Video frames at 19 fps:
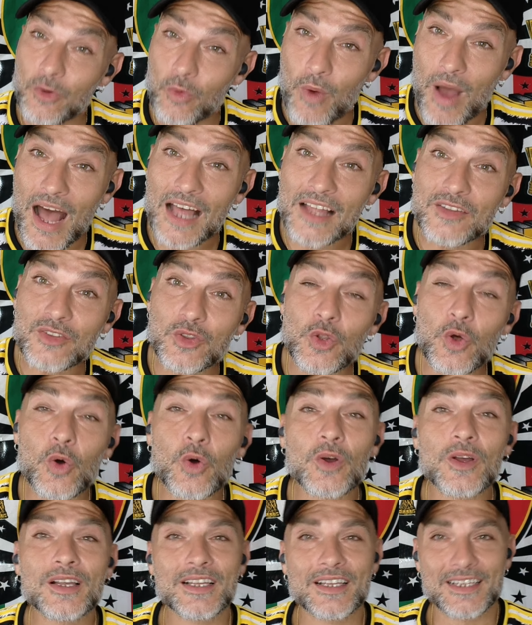
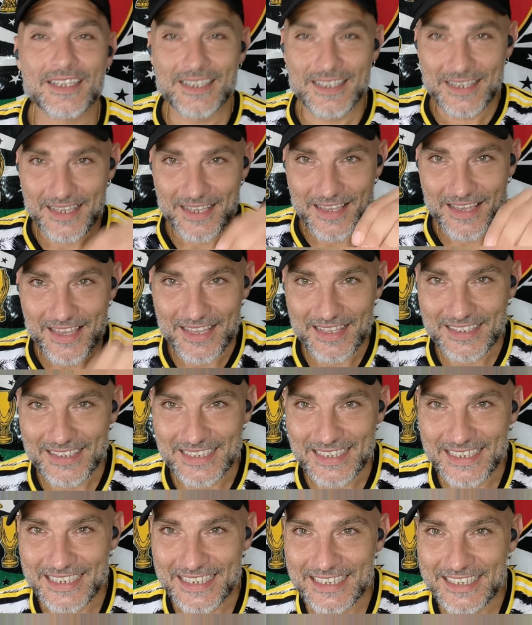quando
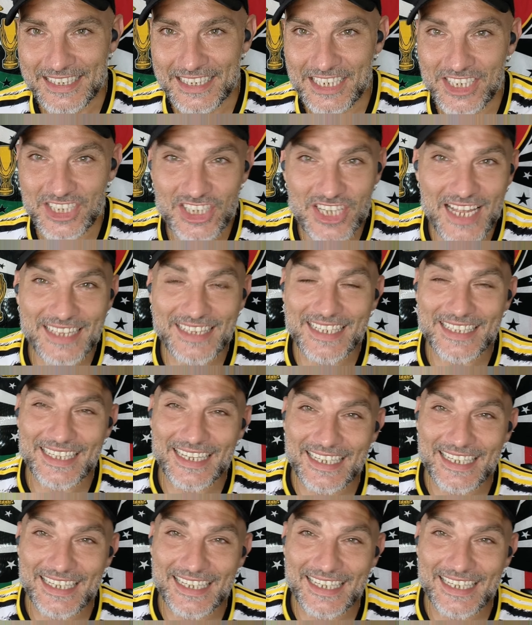il dirigente